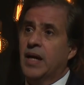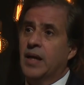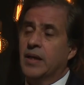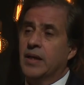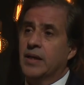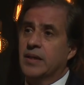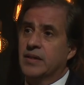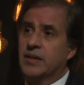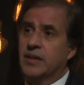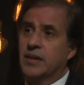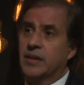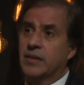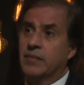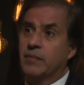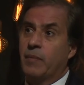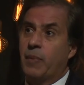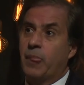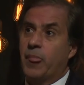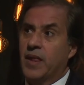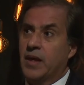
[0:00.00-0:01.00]
este,
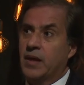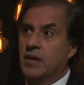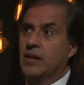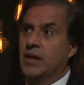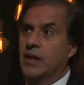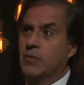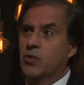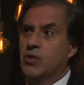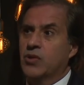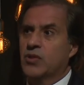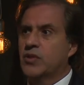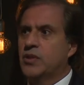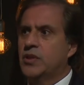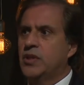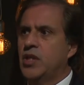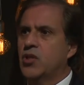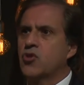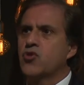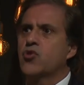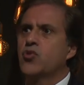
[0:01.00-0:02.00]
digamos,
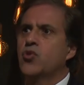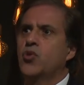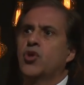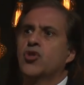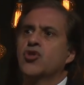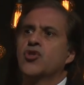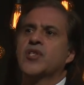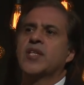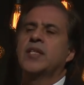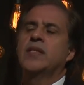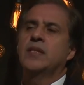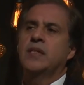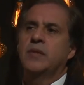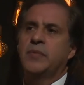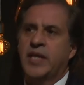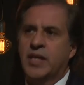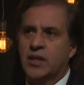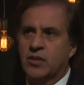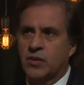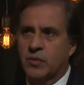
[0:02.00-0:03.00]
dieron su
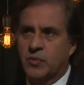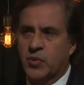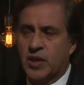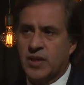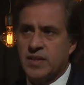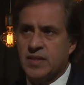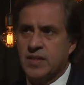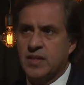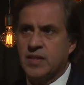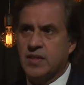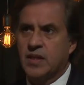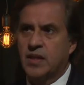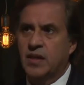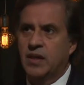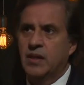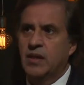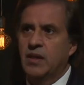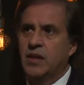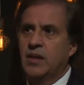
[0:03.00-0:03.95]
consentimiento, por así decir,